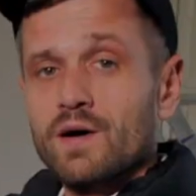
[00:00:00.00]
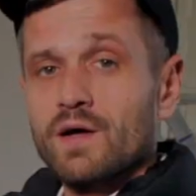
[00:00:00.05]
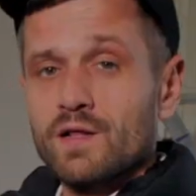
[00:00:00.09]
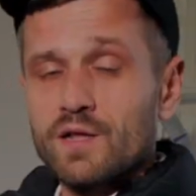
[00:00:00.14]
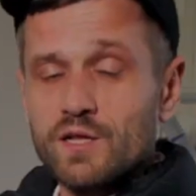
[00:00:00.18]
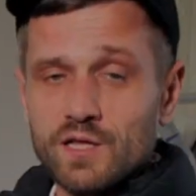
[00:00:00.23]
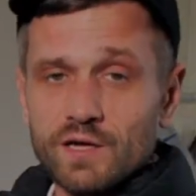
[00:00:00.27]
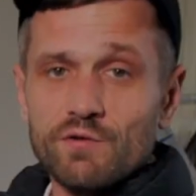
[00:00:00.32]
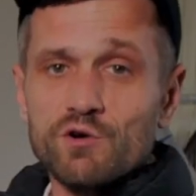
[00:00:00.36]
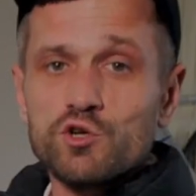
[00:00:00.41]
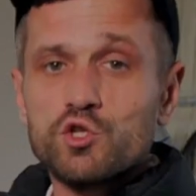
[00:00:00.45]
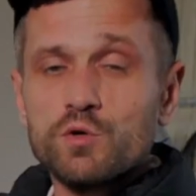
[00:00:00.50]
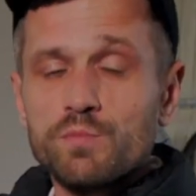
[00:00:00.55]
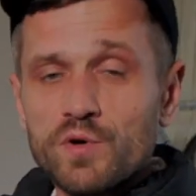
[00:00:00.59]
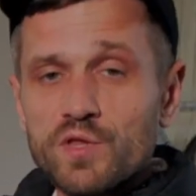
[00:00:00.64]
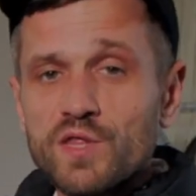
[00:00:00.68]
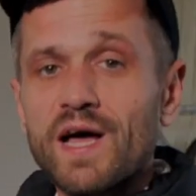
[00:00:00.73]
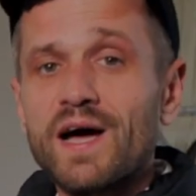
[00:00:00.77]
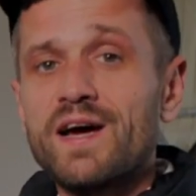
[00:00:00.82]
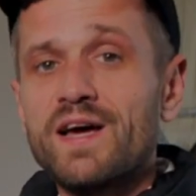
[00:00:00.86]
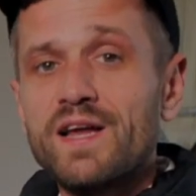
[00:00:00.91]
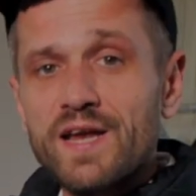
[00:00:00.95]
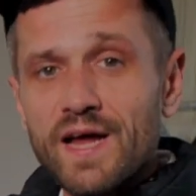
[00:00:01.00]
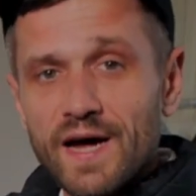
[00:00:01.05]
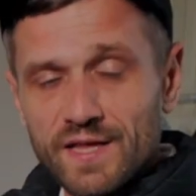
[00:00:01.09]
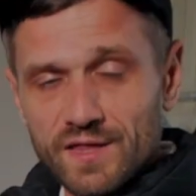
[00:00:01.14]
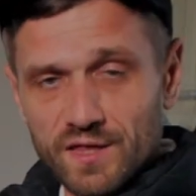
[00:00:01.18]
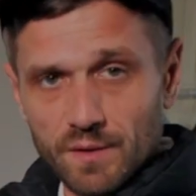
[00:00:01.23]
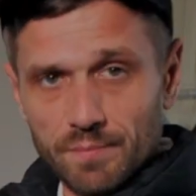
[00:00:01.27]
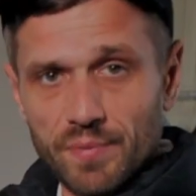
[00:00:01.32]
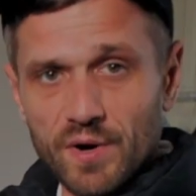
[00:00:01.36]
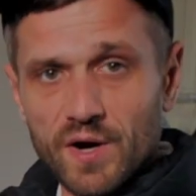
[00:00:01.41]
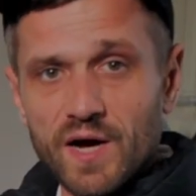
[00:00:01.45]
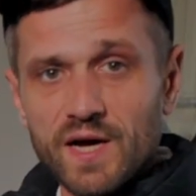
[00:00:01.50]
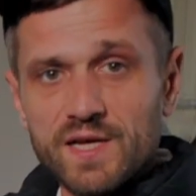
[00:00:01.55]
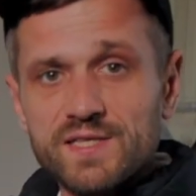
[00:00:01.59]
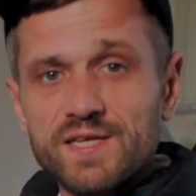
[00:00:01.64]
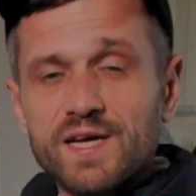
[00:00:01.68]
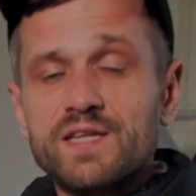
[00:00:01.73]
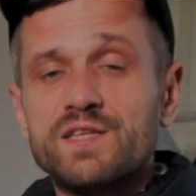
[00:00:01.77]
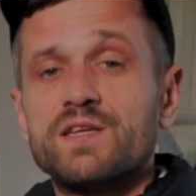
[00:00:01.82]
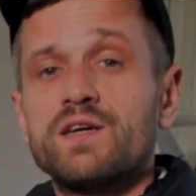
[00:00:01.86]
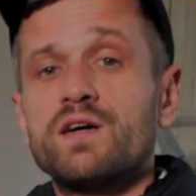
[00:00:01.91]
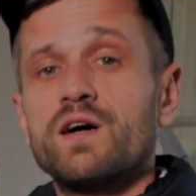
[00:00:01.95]
Для того, чтобы наглядно
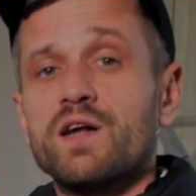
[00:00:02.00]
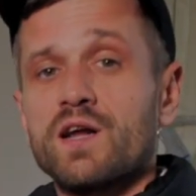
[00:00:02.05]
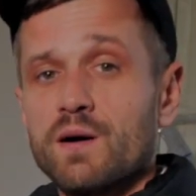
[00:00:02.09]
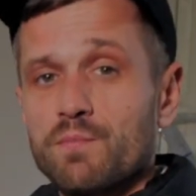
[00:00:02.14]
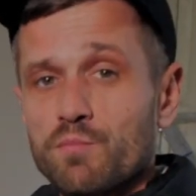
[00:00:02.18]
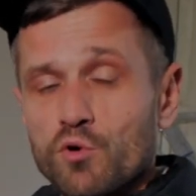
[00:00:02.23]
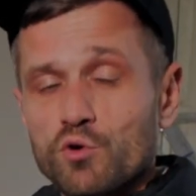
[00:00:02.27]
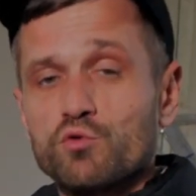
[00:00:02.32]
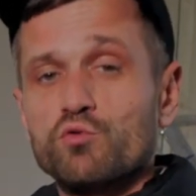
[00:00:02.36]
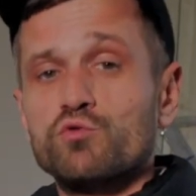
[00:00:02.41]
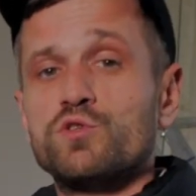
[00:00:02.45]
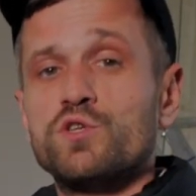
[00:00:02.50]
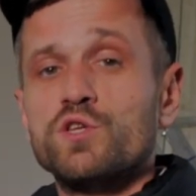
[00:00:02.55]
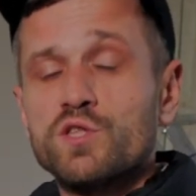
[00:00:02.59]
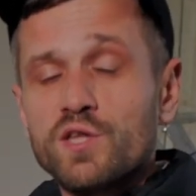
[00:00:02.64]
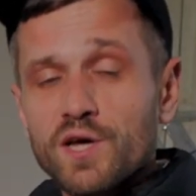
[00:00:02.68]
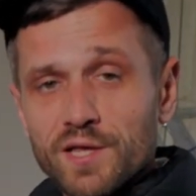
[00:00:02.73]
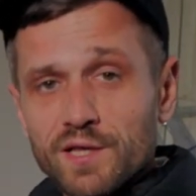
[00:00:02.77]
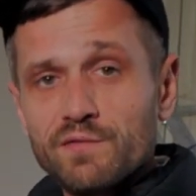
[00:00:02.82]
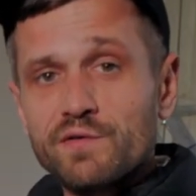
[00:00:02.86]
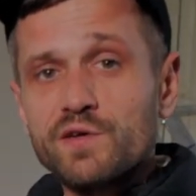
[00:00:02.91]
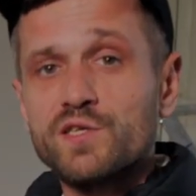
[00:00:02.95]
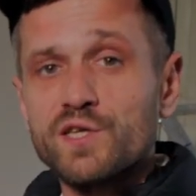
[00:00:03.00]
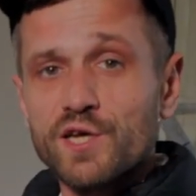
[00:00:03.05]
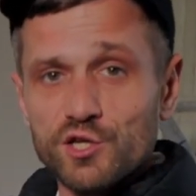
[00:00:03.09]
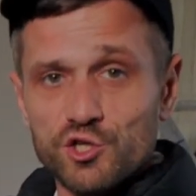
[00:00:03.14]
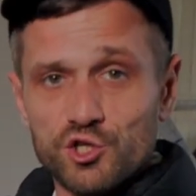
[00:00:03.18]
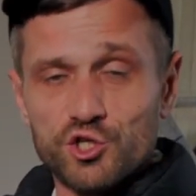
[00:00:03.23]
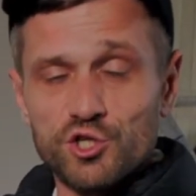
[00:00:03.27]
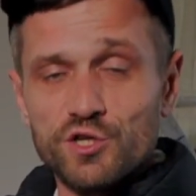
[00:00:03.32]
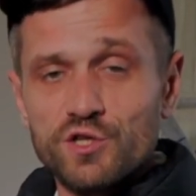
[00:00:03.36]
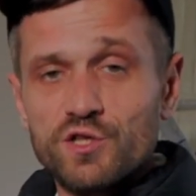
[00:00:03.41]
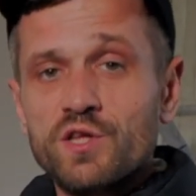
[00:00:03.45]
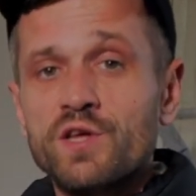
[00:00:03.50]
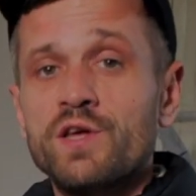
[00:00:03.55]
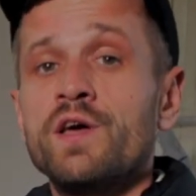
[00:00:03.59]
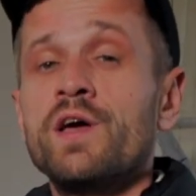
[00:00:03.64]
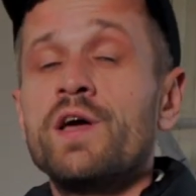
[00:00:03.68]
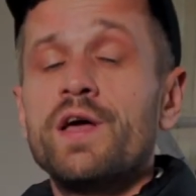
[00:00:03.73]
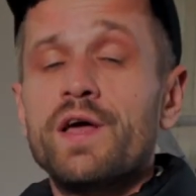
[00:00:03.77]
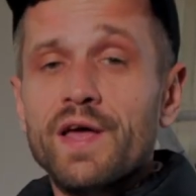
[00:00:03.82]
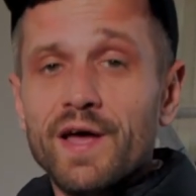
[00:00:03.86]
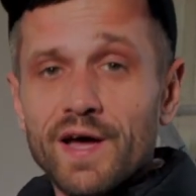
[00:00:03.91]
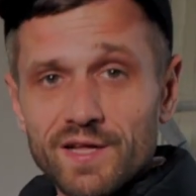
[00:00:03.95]
показать работу титановой защиты
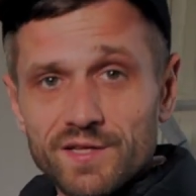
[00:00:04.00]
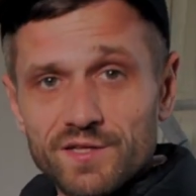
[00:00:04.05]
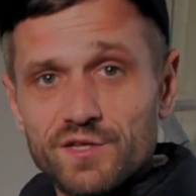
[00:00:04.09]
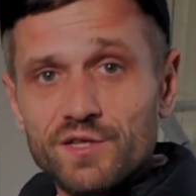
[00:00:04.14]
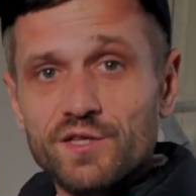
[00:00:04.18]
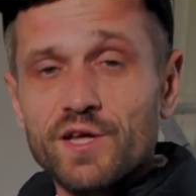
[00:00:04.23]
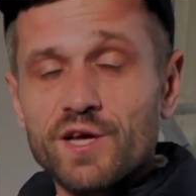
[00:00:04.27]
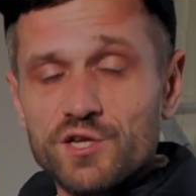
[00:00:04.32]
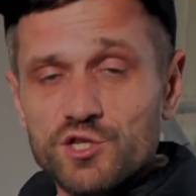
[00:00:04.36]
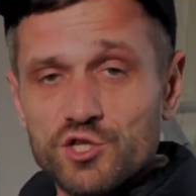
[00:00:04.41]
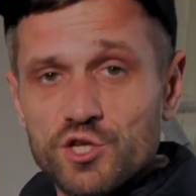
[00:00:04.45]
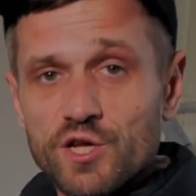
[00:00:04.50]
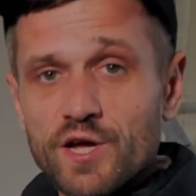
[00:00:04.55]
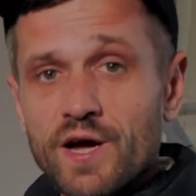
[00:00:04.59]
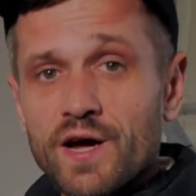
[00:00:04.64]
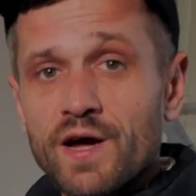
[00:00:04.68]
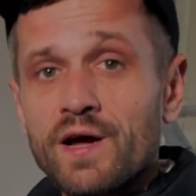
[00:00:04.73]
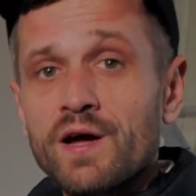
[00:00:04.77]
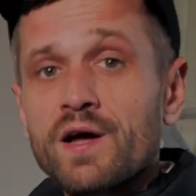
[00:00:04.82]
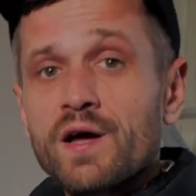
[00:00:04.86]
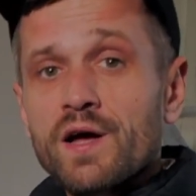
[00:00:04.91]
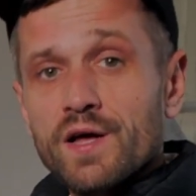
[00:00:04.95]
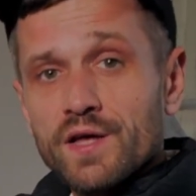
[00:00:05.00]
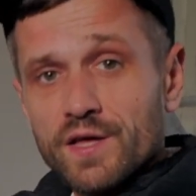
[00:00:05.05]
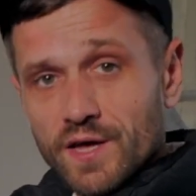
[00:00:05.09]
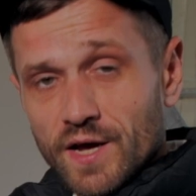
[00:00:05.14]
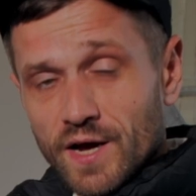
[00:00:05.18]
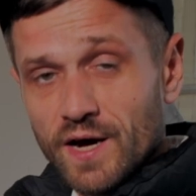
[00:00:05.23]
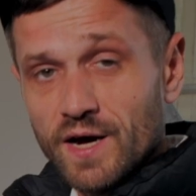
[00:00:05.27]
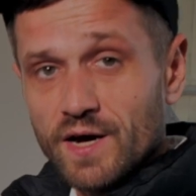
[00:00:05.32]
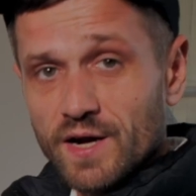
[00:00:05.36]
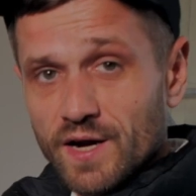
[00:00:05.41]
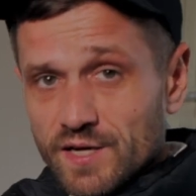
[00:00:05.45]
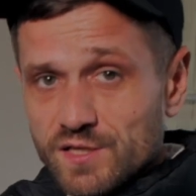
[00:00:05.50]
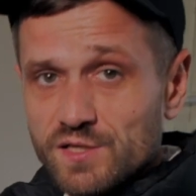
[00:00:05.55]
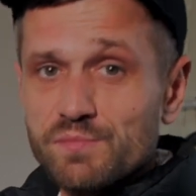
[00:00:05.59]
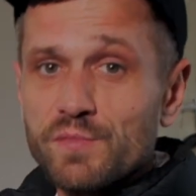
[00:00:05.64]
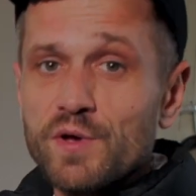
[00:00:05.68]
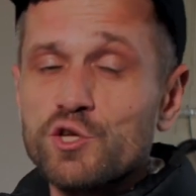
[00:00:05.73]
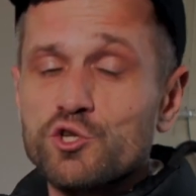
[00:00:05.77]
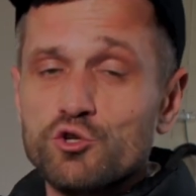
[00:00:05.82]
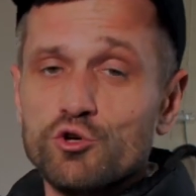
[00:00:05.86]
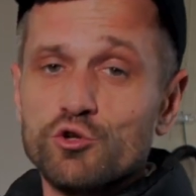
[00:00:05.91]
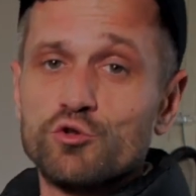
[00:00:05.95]
и антидождя, я
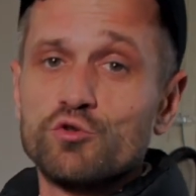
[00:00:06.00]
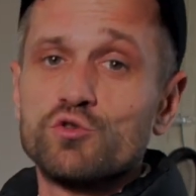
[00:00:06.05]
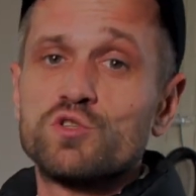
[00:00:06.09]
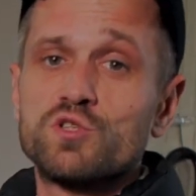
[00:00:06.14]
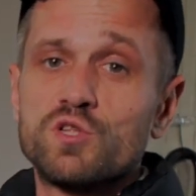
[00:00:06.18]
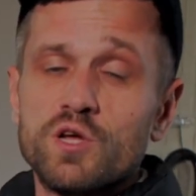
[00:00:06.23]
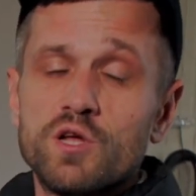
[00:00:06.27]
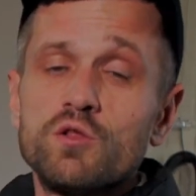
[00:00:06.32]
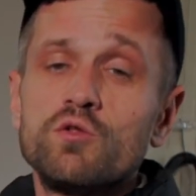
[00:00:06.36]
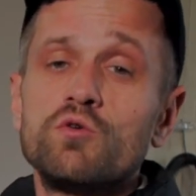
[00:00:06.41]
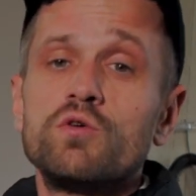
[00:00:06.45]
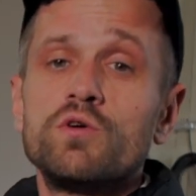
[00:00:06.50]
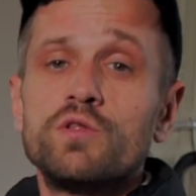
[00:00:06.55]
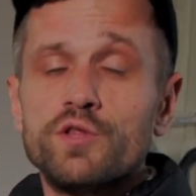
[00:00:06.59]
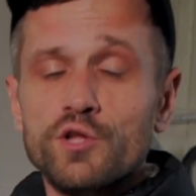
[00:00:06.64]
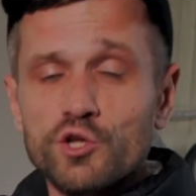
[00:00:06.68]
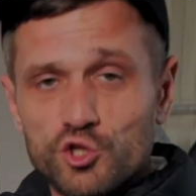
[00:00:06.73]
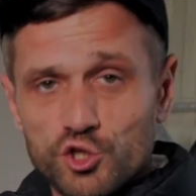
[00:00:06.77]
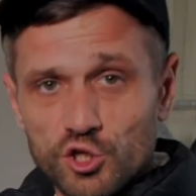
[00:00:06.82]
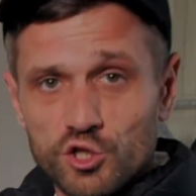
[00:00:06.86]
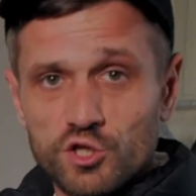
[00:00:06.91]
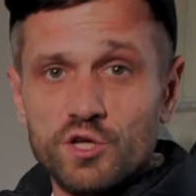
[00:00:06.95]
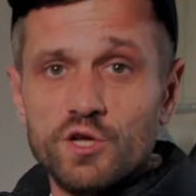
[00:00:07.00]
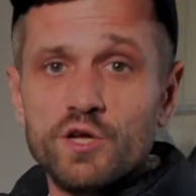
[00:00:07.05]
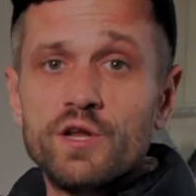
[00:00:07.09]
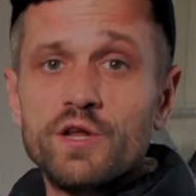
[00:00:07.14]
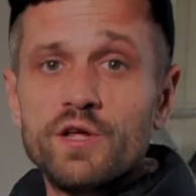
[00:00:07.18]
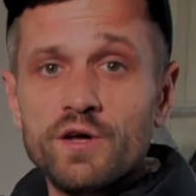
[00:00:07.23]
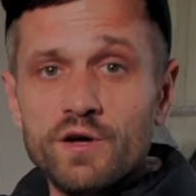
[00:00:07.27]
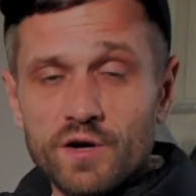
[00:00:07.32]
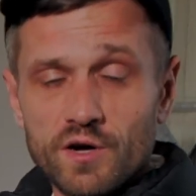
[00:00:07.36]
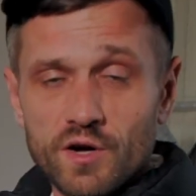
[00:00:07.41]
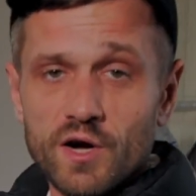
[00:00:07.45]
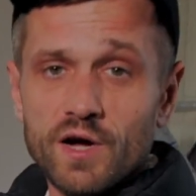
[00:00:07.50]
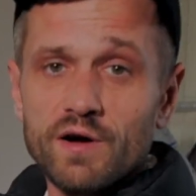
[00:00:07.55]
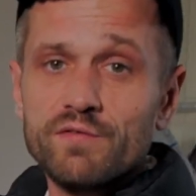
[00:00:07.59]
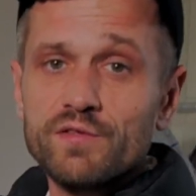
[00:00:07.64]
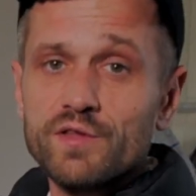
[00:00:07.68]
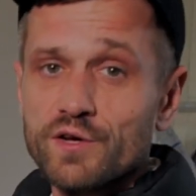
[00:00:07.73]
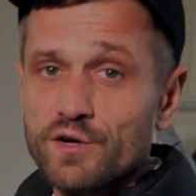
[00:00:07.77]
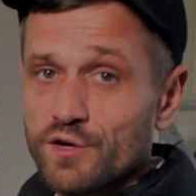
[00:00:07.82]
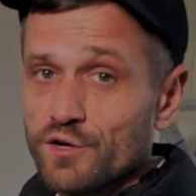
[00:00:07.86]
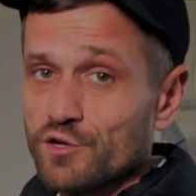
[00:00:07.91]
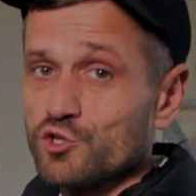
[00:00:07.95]
размечу эту стелу на 4
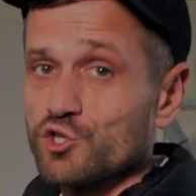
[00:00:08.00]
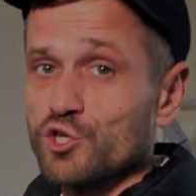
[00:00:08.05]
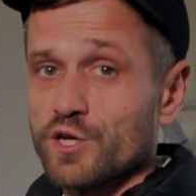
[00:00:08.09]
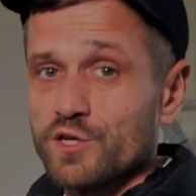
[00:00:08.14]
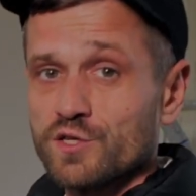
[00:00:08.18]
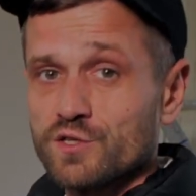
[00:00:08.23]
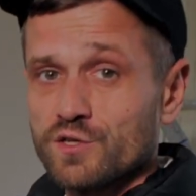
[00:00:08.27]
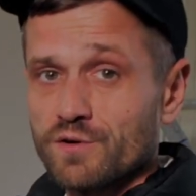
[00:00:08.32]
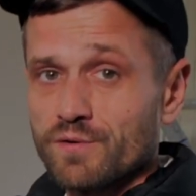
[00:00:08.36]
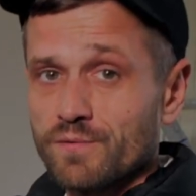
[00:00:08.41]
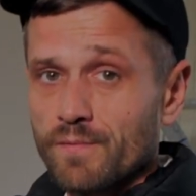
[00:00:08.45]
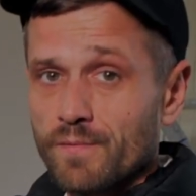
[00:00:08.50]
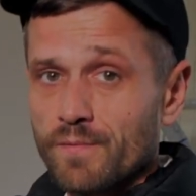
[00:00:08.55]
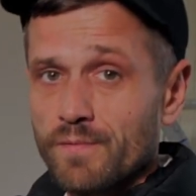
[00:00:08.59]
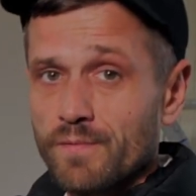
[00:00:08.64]
равных части.